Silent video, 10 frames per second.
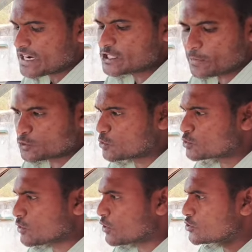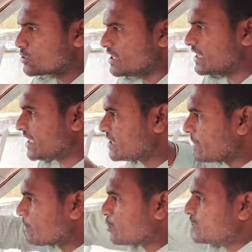ఫ్రెండ్స్ ఇప్పుడు చూసుకోవచ్చు దీన్ని అయితే
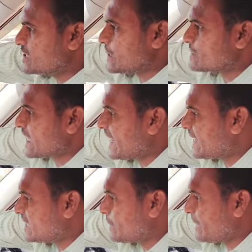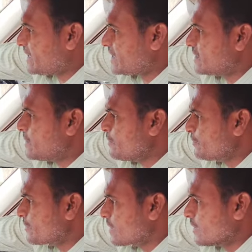మనం కొద్దిసేపు సైడ్కి అయితే పెట్టేద్దాం
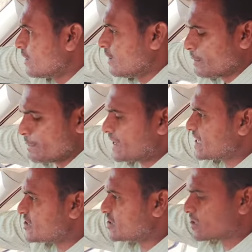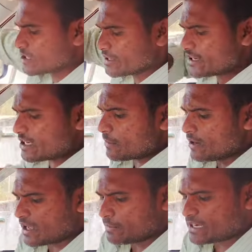పెట్టేసిన తర్వాత ఈ
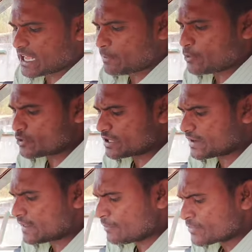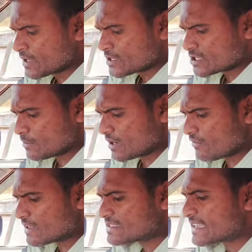డబుల్ గమ్ టేప్ ఉంటుంది కదా
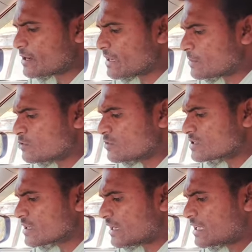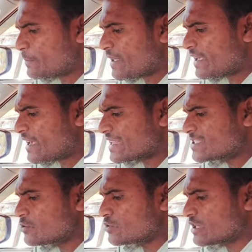సింపుల్గా వన్ సైడ్ మనము అంటే
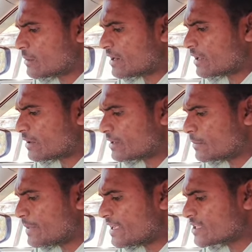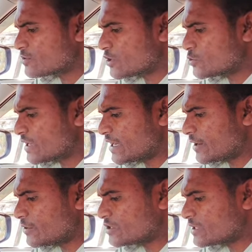పీకేయాల్సి ఉంటుంది అనమాట నేను పీకేస్తున్నాను చూడండి
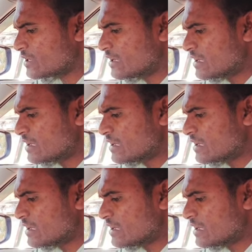ఇక్కడ నుంచి